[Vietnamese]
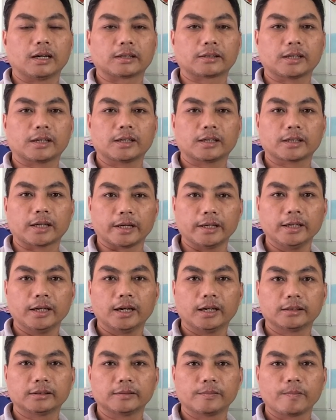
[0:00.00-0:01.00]
à, cho nó
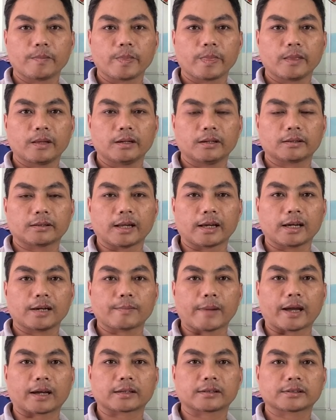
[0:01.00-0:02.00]
kỹ hơn để
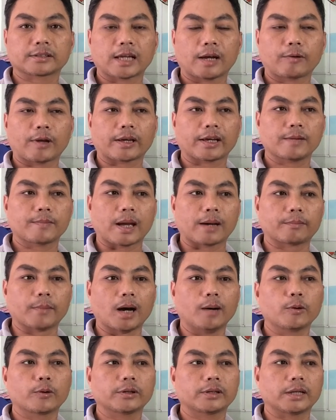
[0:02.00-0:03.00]
các bạn sau này các
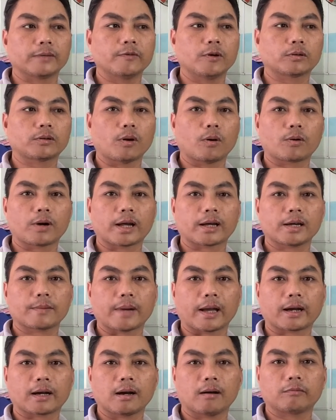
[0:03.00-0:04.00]
bạn mở một cái tiệm photo ra
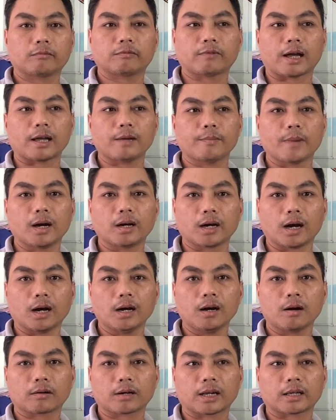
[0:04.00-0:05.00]
các bạn không phải bỡ
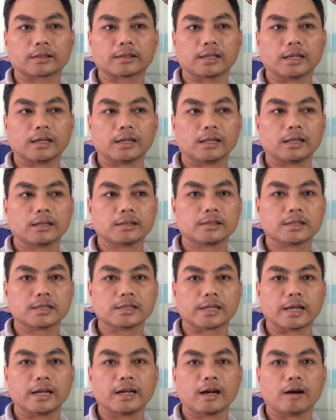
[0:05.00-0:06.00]
ngỡ hoặc là sẽ
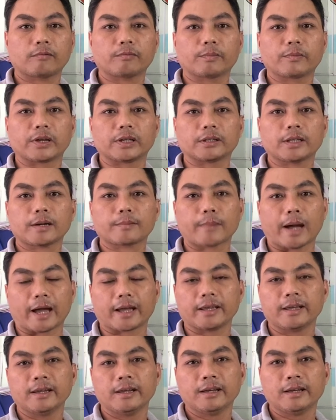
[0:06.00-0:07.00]
sẽ không bị thất
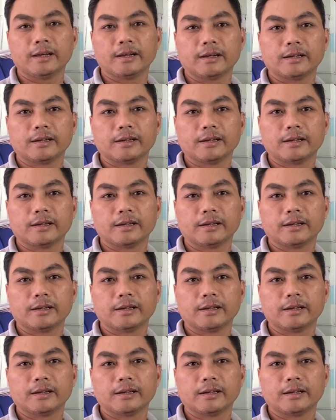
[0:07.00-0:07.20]
bại